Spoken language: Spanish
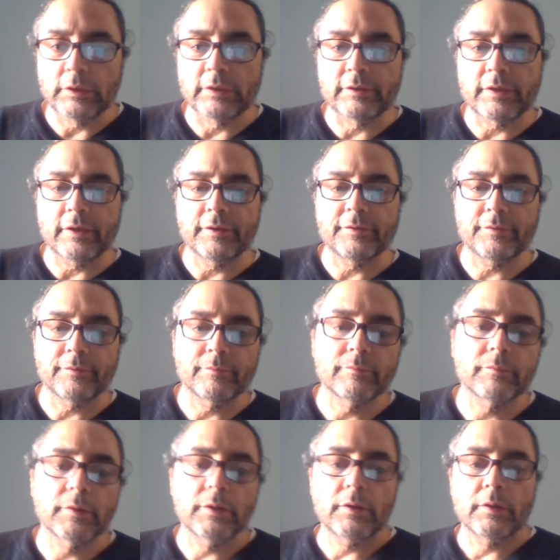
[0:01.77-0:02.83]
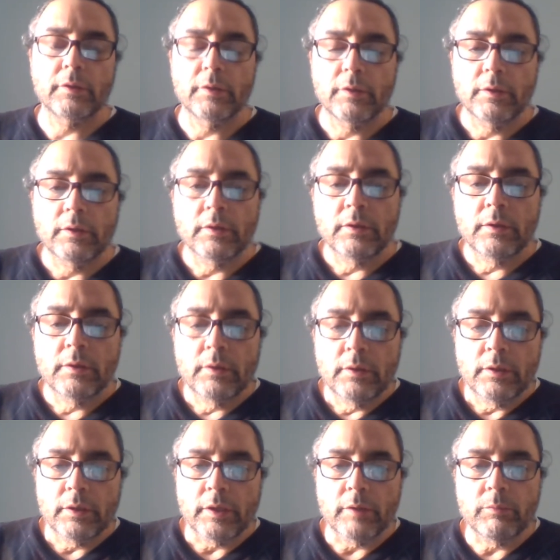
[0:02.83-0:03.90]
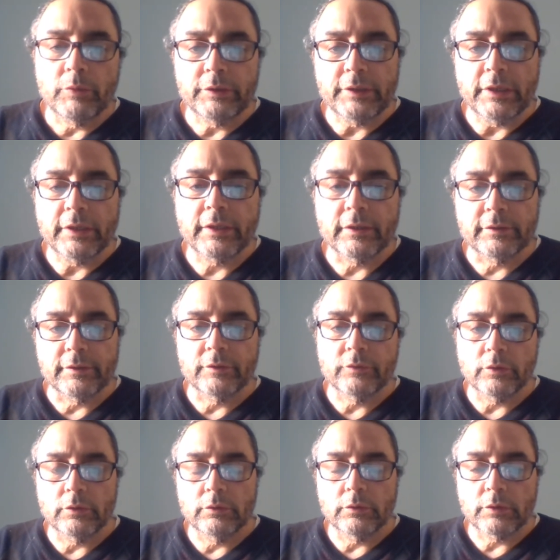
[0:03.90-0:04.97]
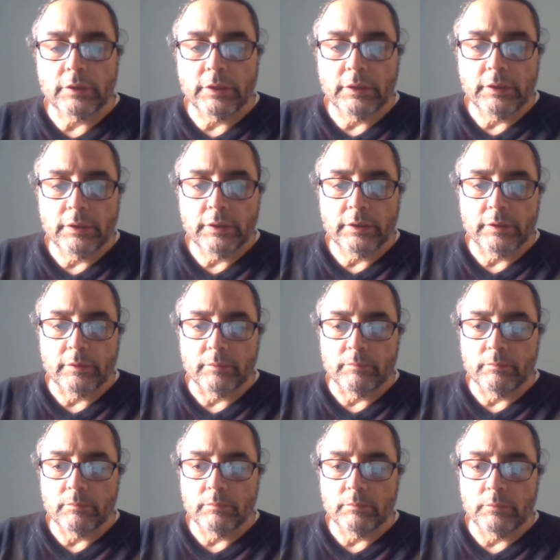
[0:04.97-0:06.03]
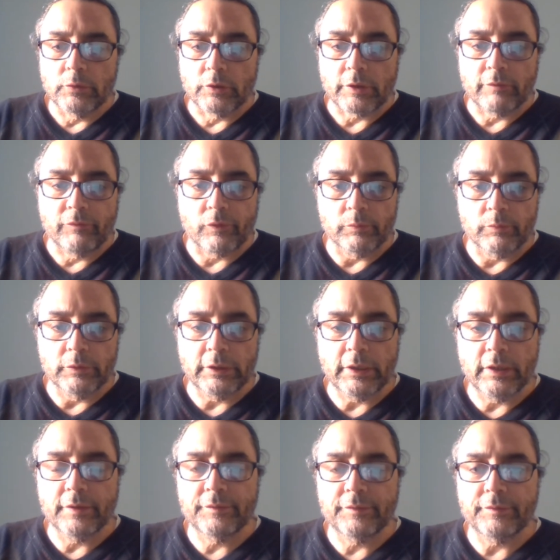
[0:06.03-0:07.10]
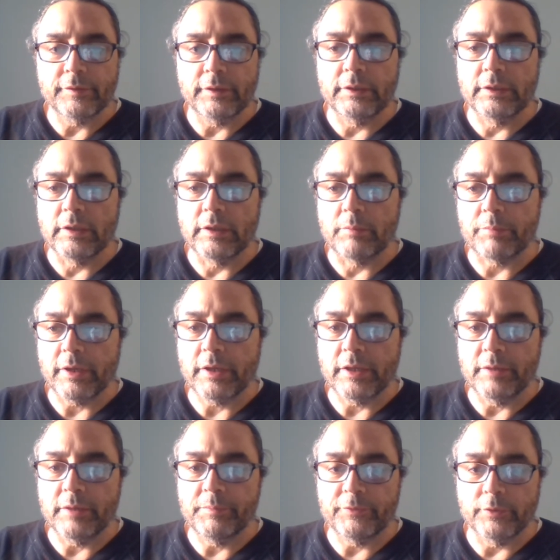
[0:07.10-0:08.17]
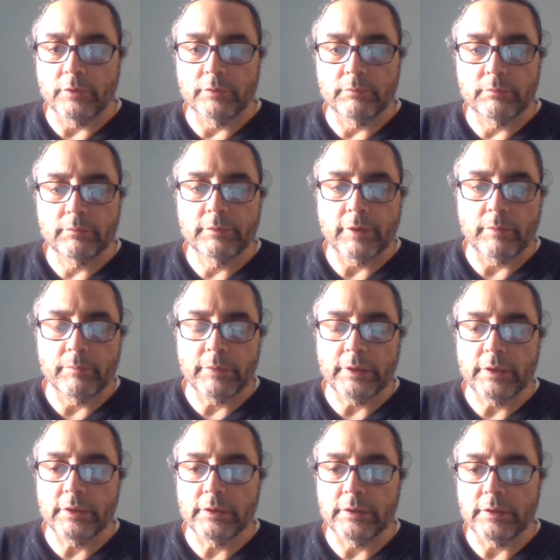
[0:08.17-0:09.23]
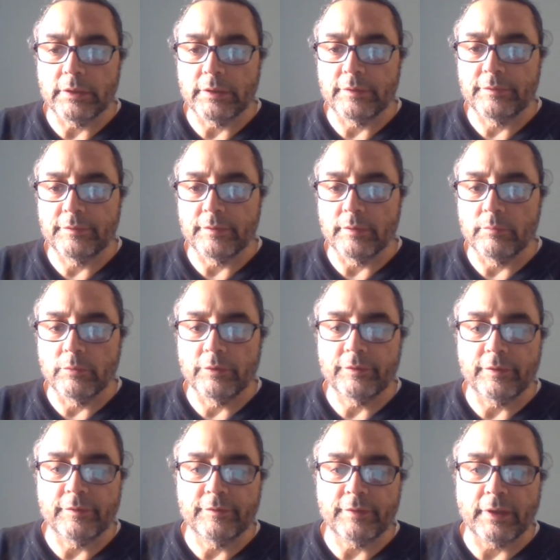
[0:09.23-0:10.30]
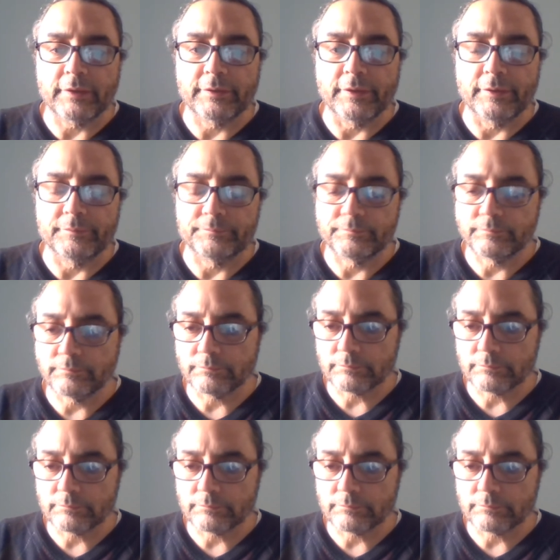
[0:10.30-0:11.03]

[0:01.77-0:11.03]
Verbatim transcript: Andrés. Es muy inteligente todo lo que, lo que formulás y la prescripción también es eh, muy sensata.